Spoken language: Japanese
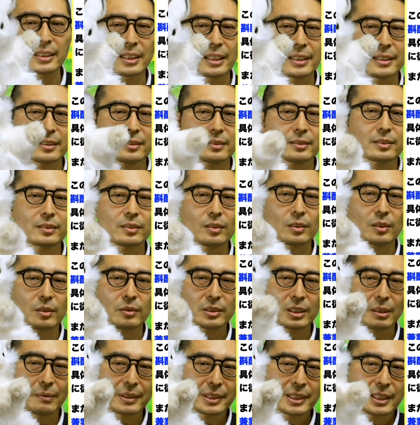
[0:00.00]
したりするそうでご
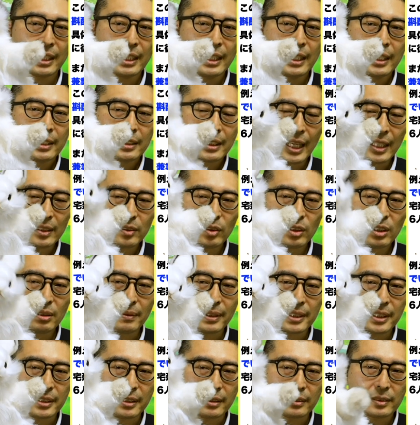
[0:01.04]
ざいます。例え
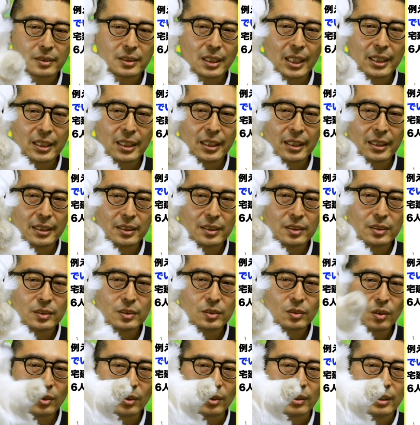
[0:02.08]
ばですね、具体的に言う
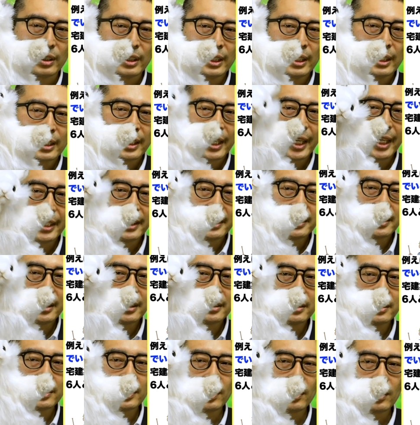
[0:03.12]
と、建
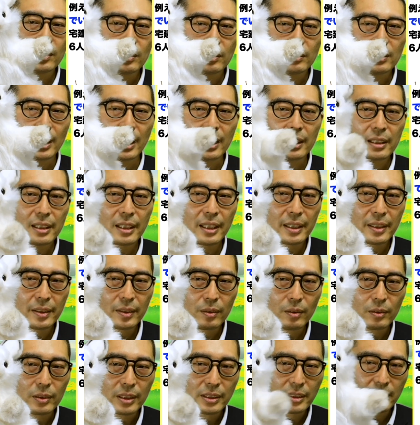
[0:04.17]
設業と宅建
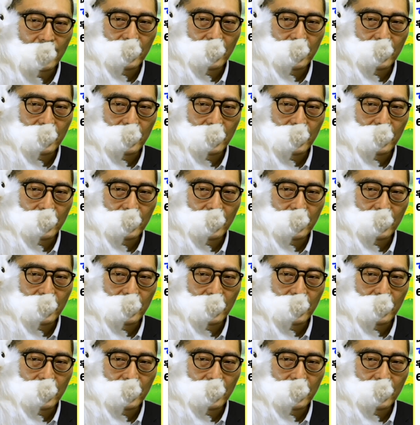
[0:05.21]
業です